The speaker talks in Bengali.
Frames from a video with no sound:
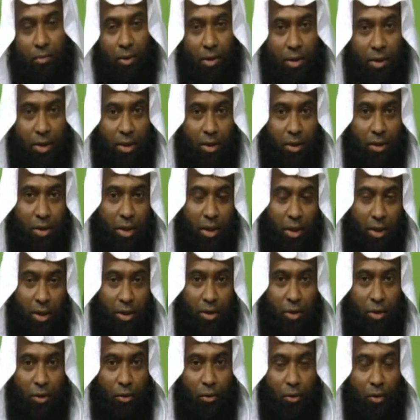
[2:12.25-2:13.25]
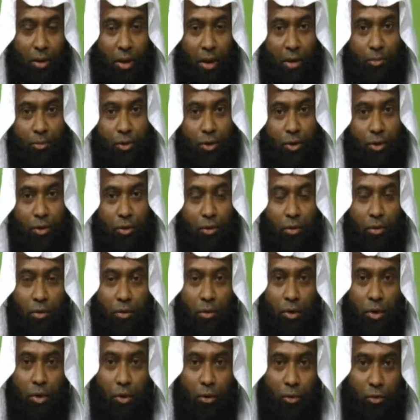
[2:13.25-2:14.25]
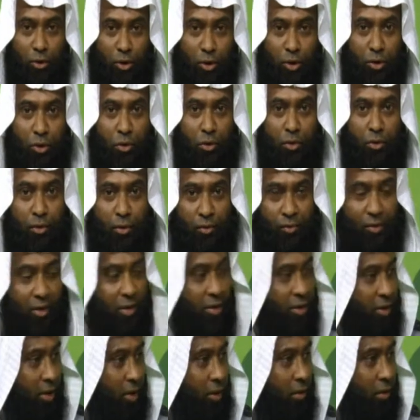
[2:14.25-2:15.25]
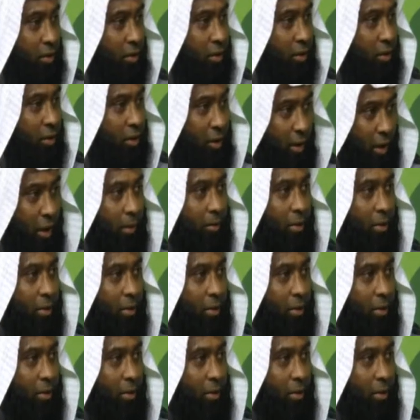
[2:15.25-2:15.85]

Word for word: আজকে টার্গেট ছিল আপনি যখন কোয়েশ্চেন করে ফেলছেন আমরা